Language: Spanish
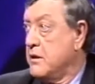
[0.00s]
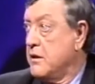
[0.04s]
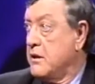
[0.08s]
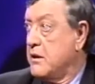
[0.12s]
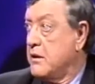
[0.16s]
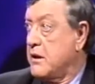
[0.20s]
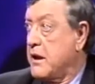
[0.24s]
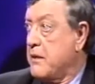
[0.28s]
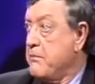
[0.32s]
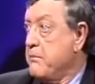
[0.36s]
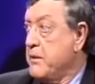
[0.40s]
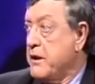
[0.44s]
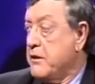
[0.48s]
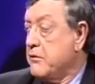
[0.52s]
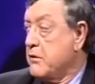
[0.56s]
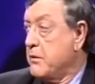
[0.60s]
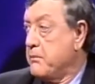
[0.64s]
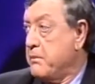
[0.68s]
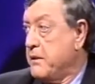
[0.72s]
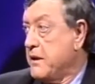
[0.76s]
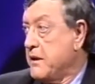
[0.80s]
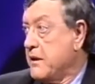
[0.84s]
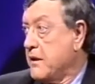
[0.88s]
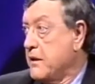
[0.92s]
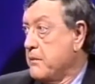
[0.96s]
eh, cambiando
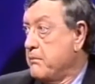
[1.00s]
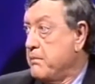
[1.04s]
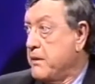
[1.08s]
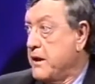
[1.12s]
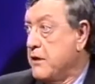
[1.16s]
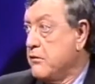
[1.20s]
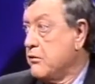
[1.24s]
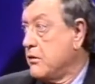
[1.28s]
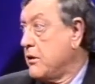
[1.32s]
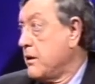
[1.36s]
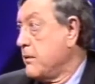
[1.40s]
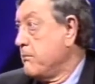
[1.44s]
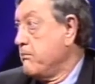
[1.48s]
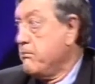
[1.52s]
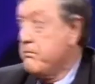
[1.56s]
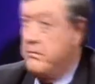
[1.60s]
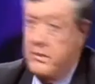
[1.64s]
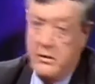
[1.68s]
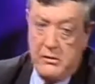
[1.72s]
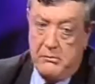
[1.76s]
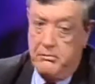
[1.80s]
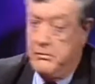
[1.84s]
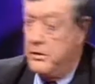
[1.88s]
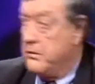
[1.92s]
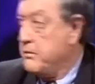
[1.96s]
apenas de plano,
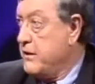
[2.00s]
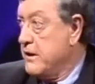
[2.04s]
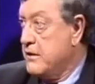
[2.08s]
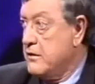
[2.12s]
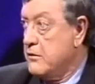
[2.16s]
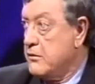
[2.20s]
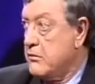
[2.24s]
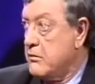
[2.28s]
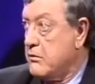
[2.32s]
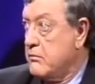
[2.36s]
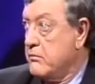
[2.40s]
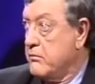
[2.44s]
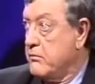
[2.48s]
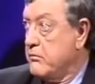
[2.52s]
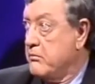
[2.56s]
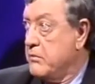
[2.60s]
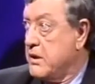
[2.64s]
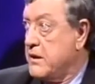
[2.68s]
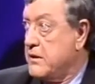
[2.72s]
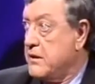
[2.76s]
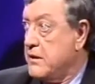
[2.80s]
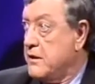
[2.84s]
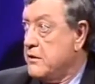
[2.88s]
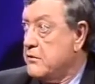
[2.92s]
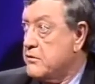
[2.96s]
moviendo
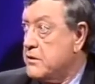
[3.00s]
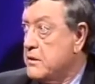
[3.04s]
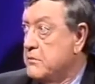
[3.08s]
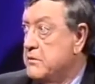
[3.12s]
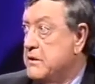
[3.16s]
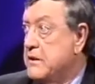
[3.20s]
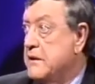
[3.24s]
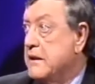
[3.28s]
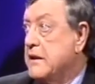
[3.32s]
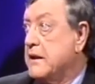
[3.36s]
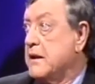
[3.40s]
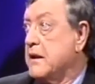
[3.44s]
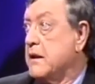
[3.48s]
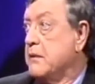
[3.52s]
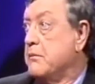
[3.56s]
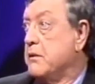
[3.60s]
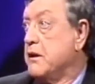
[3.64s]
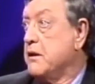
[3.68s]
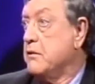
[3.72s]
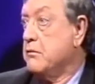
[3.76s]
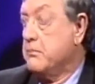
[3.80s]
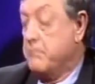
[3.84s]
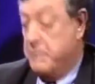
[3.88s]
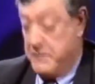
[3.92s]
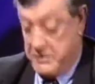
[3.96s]
vertiginosamente la
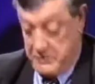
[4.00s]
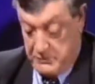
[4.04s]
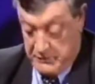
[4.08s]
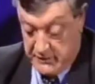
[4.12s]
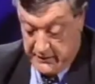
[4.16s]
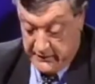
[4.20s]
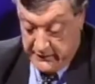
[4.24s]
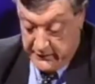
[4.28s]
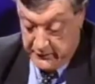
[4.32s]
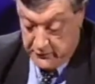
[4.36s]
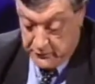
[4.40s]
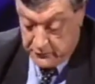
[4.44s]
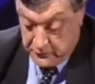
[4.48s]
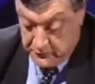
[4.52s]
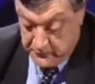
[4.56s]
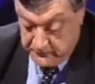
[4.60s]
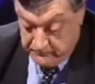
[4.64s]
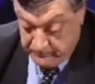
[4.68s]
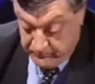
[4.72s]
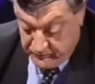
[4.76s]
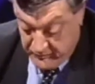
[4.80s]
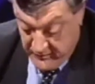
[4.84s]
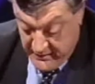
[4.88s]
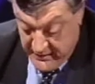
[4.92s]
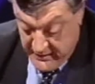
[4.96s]
cámara de un personaje a otro